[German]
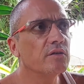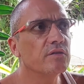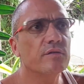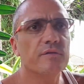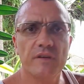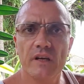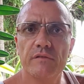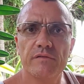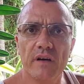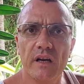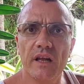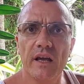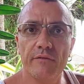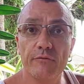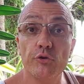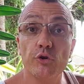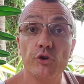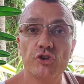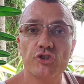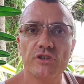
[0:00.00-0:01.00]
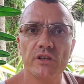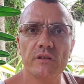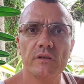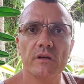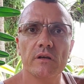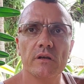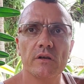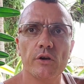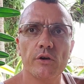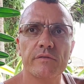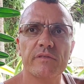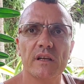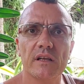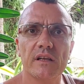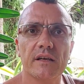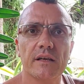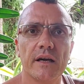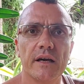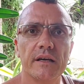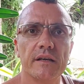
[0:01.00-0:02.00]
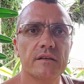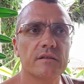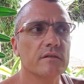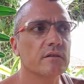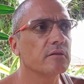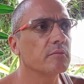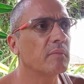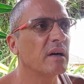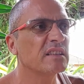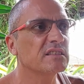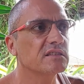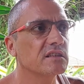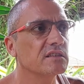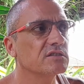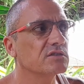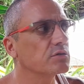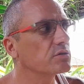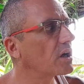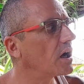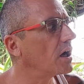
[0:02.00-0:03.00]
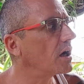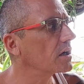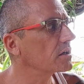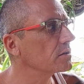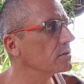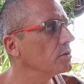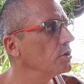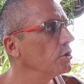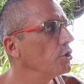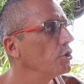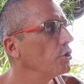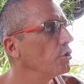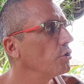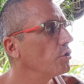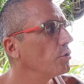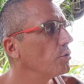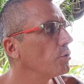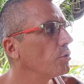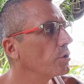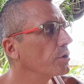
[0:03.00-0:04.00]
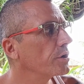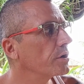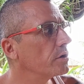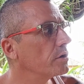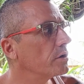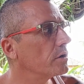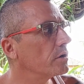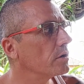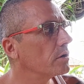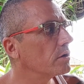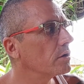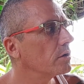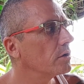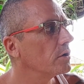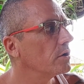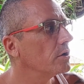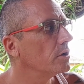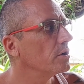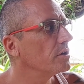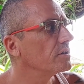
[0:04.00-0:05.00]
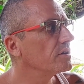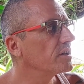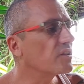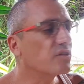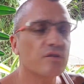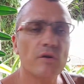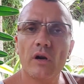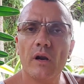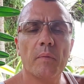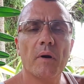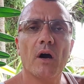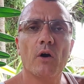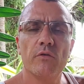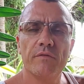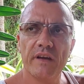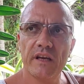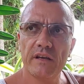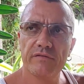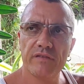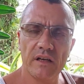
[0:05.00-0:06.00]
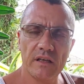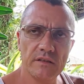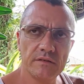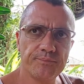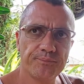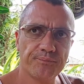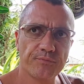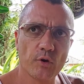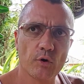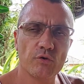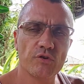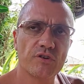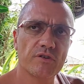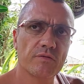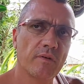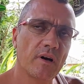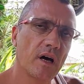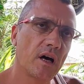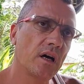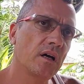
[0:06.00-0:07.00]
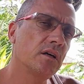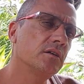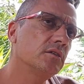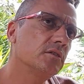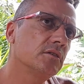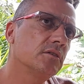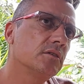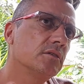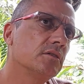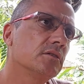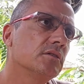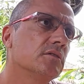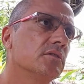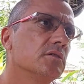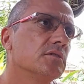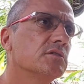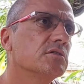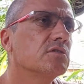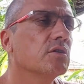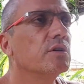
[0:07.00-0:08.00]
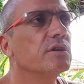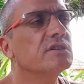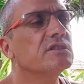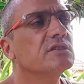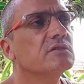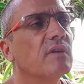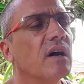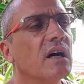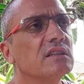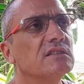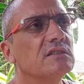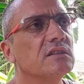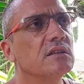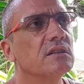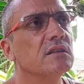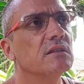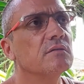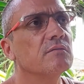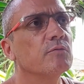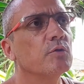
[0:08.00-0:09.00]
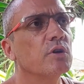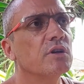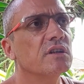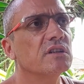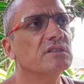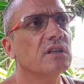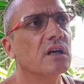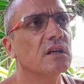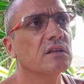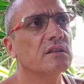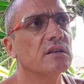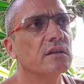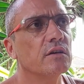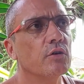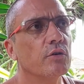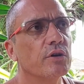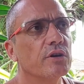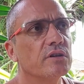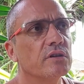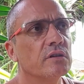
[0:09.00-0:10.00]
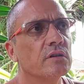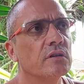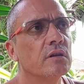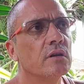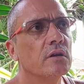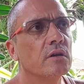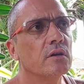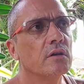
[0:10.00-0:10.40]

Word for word: Auf jeden Fall erwünscht in der Öffentlichkeit äh, Maske zu tragen. Und äh, das soll aber auch wegfallen. Und zwar äh, soll das quasi, wurde gesagt, den Leuten